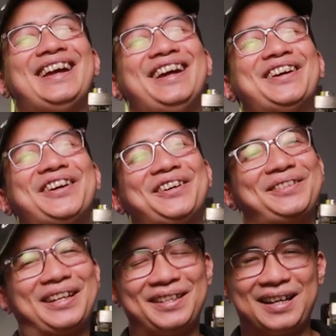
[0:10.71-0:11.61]
Hello,
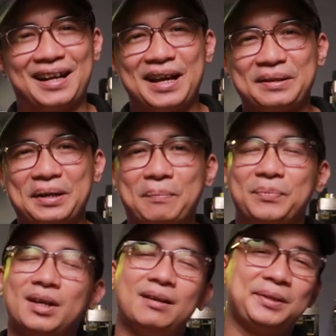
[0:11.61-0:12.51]
chào tất cả các anh em.
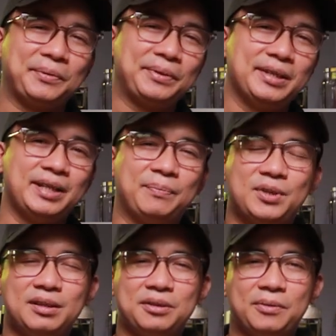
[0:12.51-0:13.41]
Trong cái sự nghiệp
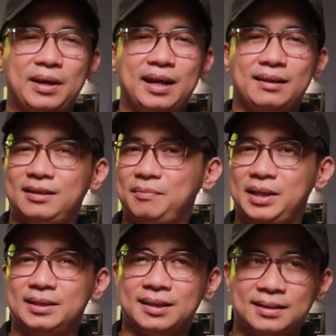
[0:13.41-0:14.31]
chơi nước hoa thì
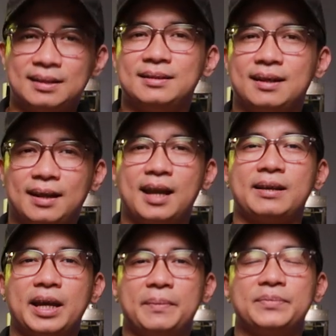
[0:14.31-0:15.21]
mình chắc chắn rằng các
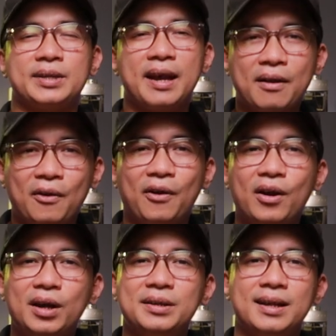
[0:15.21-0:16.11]
anh em sẽ
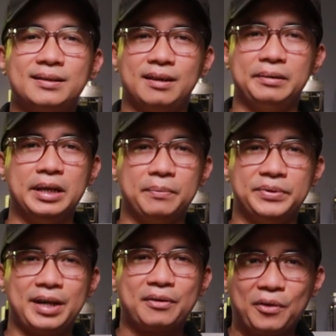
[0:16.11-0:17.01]
có những cái thời điểm,
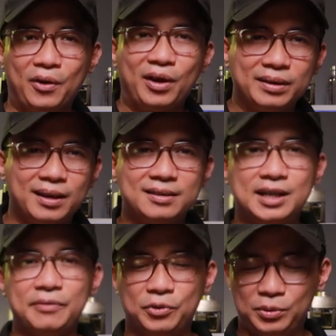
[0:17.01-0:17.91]
sẽ có những cái
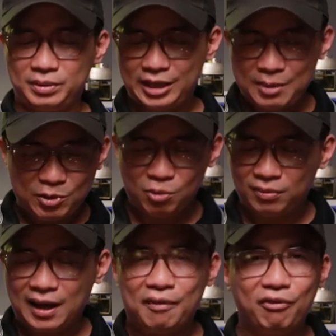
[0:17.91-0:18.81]
giây phút khi mà chúng
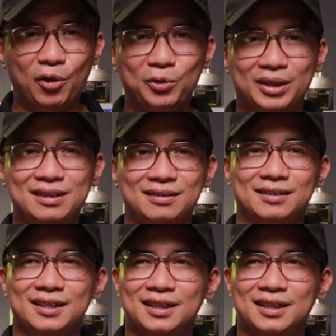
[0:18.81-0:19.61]
ta vô tình